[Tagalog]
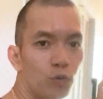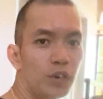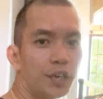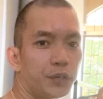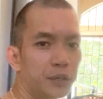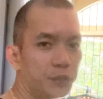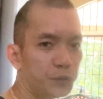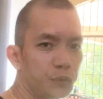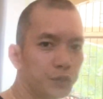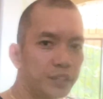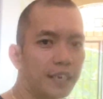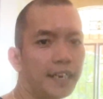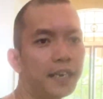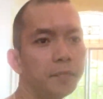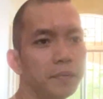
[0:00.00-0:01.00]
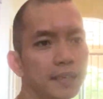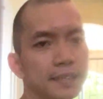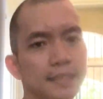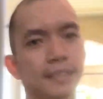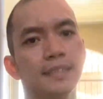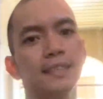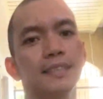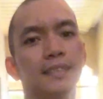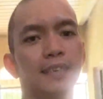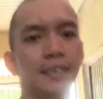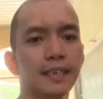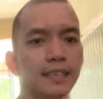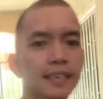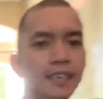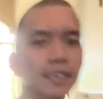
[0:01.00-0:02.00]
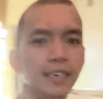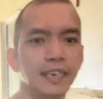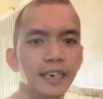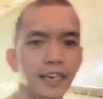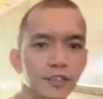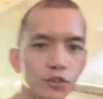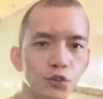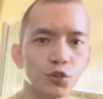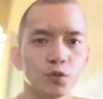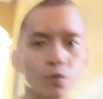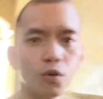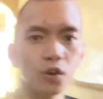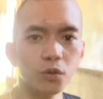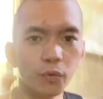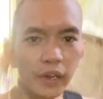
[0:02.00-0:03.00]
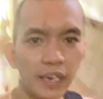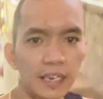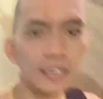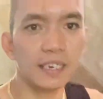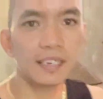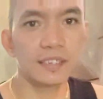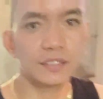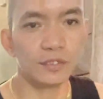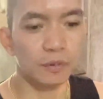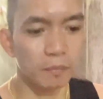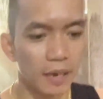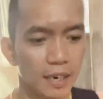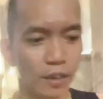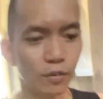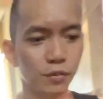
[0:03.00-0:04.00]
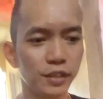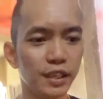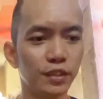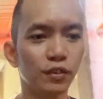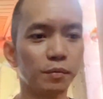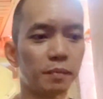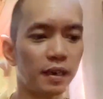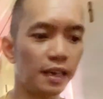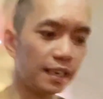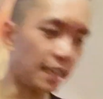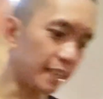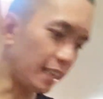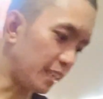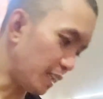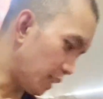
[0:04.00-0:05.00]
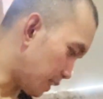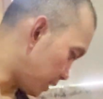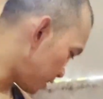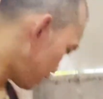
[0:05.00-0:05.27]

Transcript: ko lang yung susi kay Mrs. Ito yung hallway. So, bala ko dito pakalagyan ng